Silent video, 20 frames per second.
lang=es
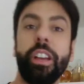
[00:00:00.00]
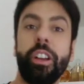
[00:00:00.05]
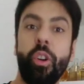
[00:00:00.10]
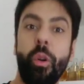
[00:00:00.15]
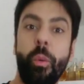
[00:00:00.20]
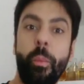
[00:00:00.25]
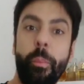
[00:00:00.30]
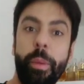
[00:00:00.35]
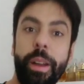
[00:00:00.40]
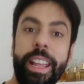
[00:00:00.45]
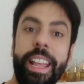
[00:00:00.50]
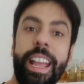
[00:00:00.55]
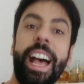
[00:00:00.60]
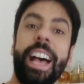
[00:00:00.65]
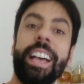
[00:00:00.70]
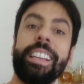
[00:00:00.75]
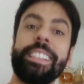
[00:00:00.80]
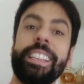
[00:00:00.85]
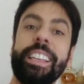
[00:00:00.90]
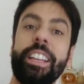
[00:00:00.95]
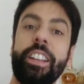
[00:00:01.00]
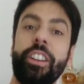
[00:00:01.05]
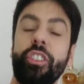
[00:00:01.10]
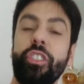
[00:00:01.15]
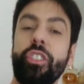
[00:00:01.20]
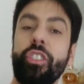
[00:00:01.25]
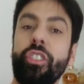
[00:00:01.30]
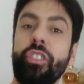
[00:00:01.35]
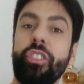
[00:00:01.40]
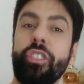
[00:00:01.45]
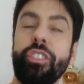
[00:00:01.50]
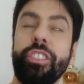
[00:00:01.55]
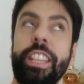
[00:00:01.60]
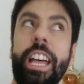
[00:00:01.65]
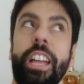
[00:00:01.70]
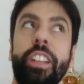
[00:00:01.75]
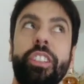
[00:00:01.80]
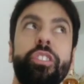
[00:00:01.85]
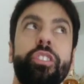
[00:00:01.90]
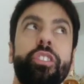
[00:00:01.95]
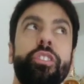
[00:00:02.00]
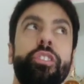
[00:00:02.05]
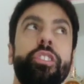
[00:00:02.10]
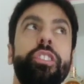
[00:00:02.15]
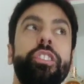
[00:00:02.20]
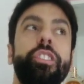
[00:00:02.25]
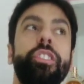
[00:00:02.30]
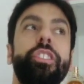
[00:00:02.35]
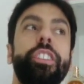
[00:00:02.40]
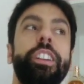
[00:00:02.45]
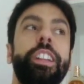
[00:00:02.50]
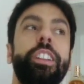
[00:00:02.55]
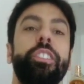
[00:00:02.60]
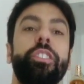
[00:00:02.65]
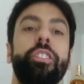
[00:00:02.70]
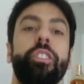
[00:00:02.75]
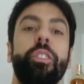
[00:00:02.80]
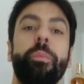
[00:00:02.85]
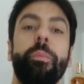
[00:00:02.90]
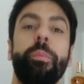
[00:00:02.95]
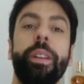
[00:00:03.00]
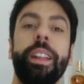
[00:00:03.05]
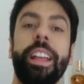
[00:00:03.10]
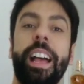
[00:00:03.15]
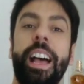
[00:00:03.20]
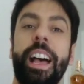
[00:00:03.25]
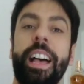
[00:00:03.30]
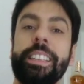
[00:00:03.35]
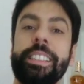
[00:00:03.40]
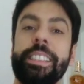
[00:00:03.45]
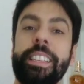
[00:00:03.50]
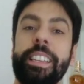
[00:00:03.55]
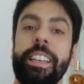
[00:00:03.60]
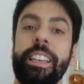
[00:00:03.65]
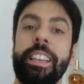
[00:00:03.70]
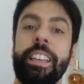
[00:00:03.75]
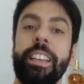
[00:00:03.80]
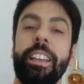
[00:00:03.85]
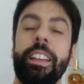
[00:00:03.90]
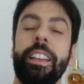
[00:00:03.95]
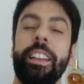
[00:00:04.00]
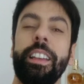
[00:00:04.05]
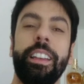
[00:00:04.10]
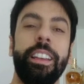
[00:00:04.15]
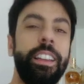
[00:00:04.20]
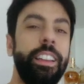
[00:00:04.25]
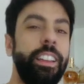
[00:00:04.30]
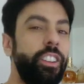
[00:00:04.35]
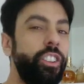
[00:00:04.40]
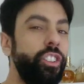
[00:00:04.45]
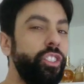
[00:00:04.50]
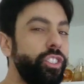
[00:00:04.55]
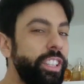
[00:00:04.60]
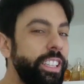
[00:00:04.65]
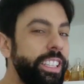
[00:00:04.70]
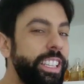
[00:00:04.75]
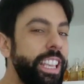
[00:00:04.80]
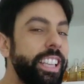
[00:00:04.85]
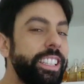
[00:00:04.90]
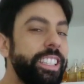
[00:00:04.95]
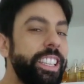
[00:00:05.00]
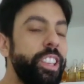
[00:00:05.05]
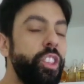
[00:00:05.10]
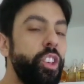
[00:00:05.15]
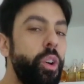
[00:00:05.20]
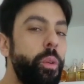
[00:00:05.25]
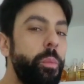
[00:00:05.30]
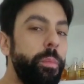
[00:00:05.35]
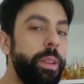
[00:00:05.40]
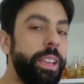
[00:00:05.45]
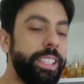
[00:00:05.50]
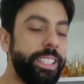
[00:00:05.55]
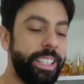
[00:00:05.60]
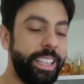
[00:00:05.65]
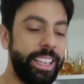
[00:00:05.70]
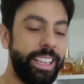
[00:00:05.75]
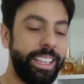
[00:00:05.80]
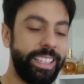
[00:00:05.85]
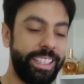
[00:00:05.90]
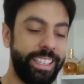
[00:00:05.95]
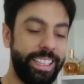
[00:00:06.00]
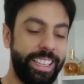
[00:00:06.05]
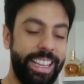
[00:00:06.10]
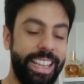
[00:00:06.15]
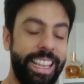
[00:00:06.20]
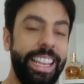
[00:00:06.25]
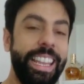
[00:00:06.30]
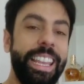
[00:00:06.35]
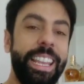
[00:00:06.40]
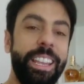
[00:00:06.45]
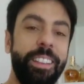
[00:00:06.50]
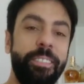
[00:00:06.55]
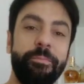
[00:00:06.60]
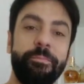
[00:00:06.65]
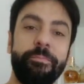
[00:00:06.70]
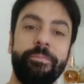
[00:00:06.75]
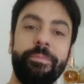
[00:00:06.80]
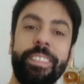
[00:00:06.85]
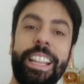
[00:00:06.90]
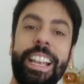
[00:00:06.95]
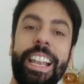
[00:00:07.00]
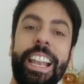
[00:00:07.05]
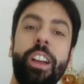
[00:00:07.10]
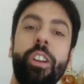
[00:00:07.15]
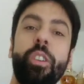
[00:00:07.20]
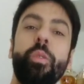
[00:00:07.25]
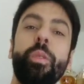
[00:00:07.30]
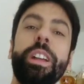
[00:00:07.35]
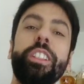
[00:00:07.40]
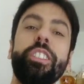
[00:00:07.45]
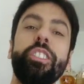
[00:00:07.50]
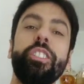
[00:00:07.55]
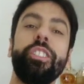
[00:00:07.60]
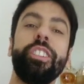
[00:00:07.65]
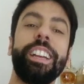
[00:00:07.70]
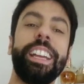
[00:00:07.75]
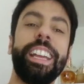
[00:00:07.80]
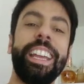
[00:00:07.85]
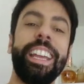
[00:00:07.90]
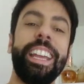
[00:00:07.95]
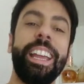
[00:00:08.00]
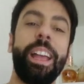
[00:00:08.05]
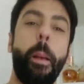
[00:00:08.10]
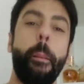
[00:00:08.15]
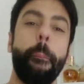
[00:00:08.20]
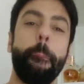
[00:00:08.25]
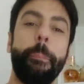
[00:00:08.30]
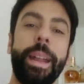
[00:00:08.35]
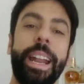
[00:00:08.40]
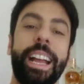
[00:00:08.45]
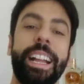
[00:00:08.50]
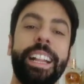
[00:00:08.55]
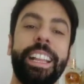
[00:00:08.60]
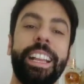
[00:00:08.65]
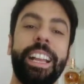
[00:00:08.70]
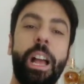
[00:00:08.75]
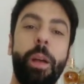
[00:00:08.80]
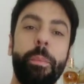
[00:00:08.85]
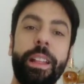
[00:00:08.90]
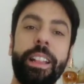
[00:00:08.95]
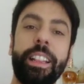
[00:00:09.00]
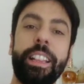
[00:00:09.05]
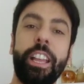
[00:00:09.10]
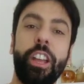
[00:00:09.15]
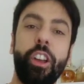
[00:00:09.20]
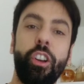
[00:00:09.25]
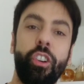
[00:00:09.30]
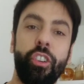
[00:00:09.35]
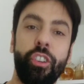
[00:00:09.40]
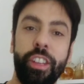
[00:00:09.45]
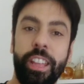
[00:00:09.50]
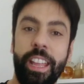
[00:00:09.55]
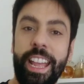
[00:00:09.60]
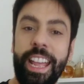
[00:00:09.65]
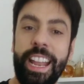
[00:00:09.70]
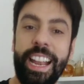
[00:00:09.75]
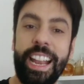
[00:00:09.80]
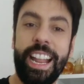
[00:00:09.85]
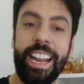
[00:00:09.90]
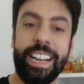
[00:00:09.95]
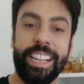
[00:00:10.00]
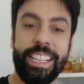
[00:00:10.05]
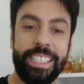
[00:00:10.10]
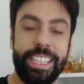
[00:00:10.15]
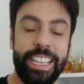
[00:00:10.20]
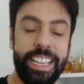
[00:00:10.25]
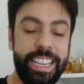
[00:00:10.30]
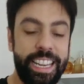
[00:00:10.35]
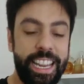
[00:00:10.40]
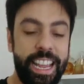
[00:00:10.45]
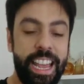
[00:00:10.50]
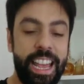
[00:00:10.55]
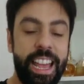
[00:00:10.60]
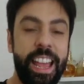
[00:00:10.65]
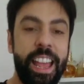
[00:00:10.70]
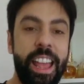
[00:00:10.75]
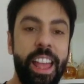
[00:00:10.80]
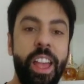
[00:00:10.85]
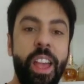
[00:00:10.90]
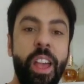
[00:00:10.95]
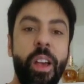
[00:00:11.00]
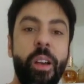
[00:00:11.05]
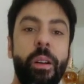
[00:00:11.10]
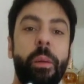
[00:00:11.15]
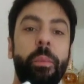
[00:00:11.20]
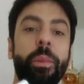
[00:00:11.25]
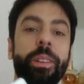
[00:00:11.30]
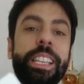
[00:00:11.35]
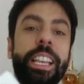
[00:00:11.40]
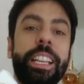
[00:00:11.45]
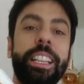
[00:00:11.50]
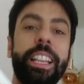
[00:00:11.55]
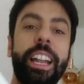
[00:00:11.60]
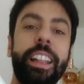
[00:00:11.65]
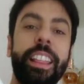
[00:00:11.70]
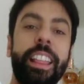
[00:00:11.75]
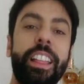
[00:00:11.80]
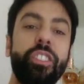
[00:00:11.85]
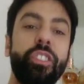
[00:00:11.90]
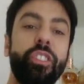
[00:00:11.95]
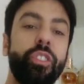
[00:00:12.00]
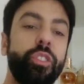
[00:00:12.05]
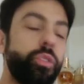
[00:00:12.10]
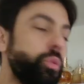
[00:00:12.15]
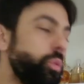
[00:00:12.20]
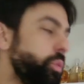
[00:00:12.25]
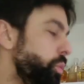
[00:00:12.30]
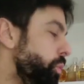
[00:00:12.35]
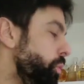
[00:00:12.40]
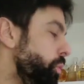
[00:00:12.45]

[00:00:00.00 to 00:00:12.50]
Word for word: que compré hace no tanto, yo creo que lo compré hace, no sé si hace dos meses y les cuento que prácticamente hoy en la reseña vamos a estar dando su